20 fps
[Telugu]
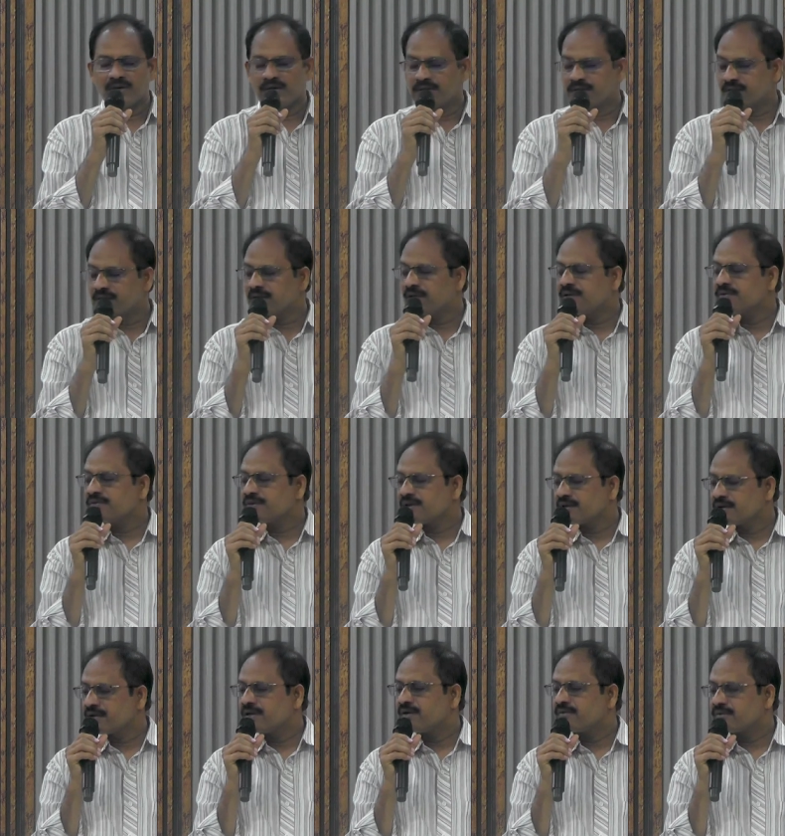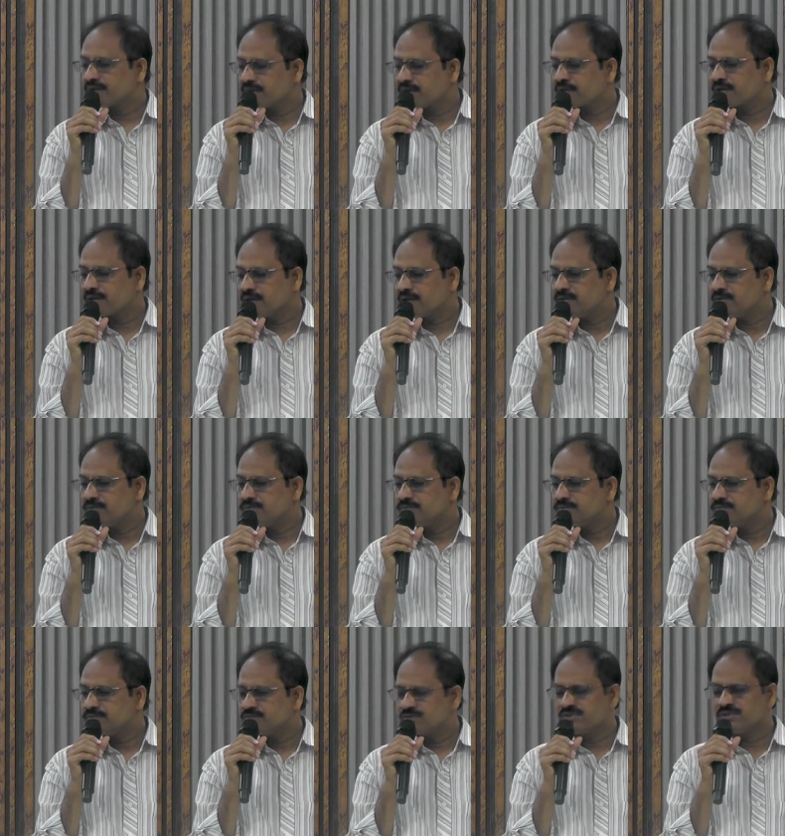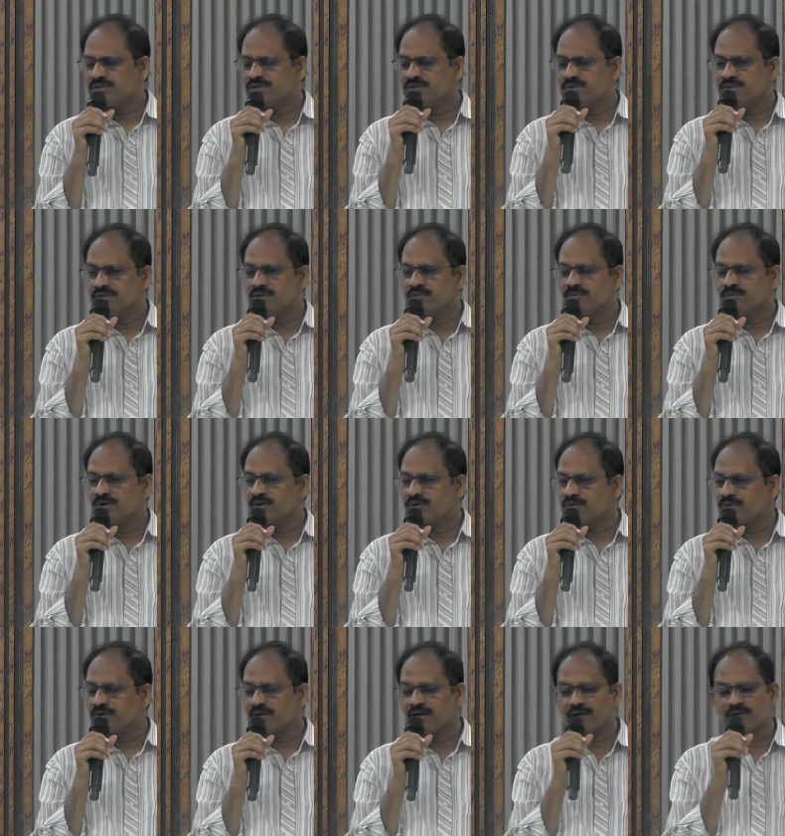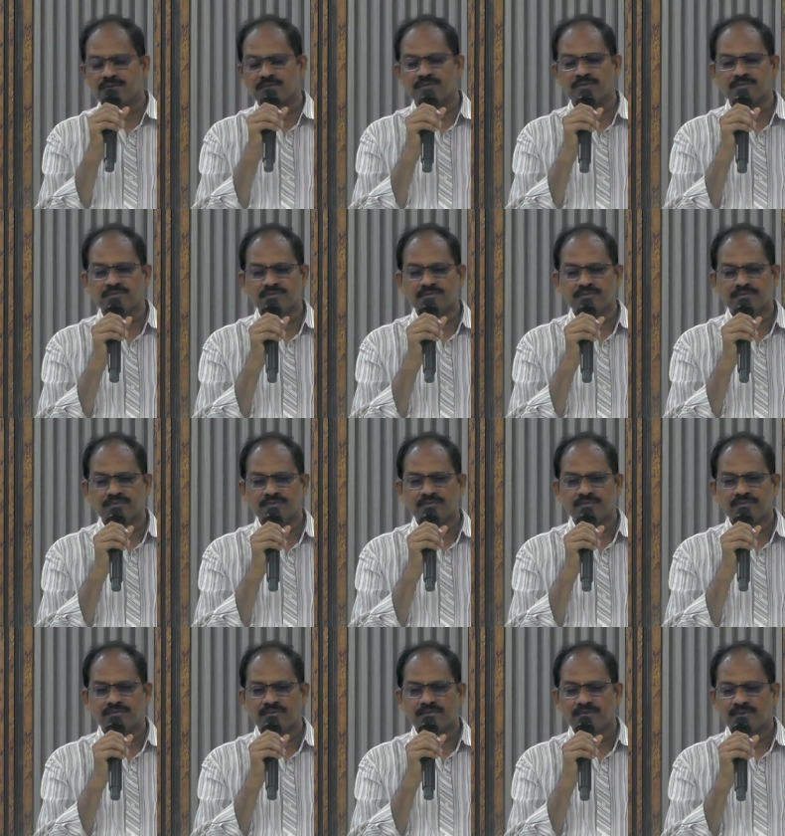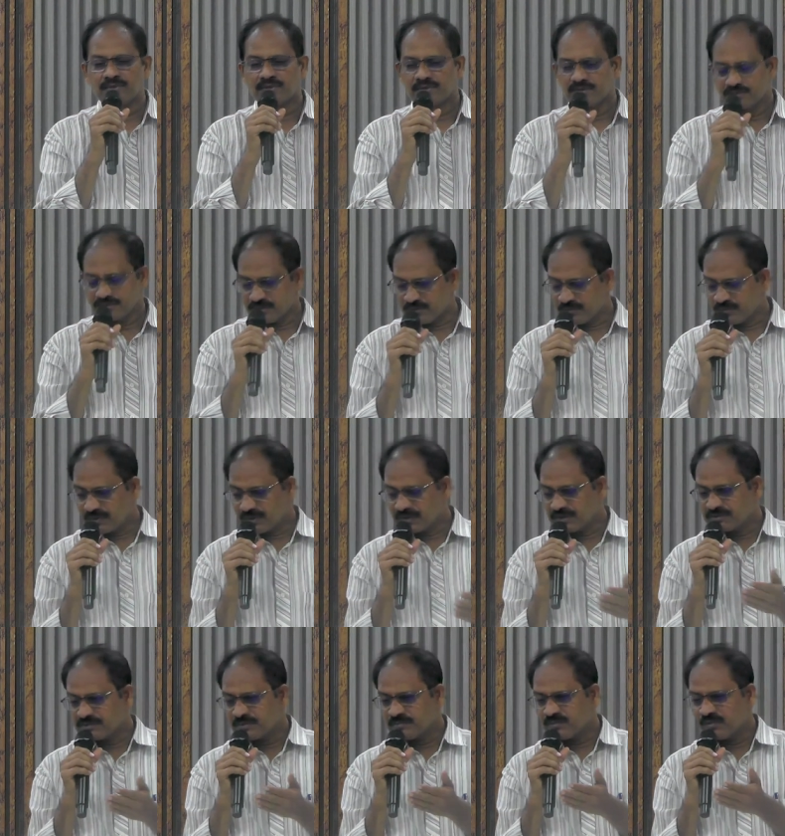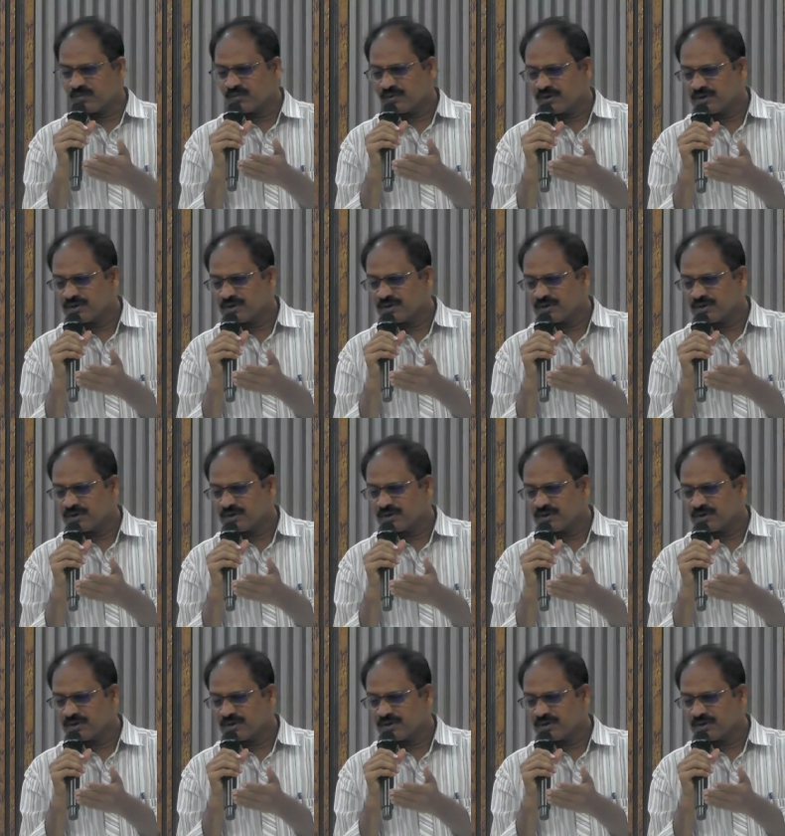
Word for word: అనరాంది అన్నావు గనక చి నీ ముఖం నాకు చెప్పు గట్టి చెప్పమ్మా